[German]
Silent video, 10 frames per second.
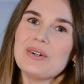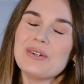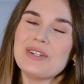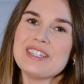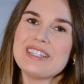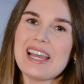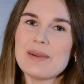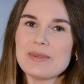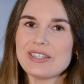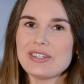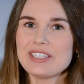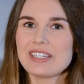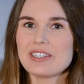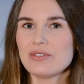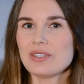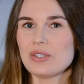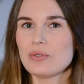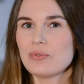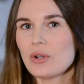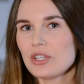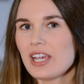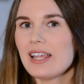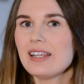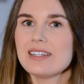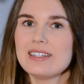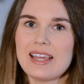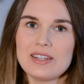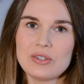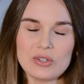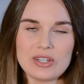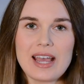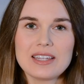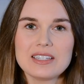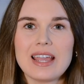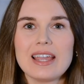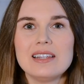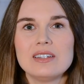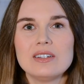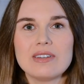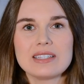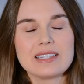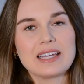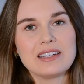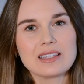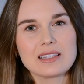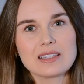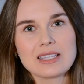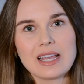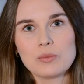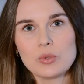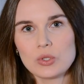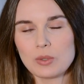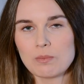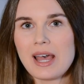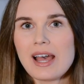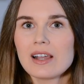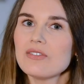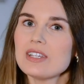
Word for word: Und da habe ich euch ja gewisse Vorteile genannt und Nachteile, was ich an der Zahnbürste mag,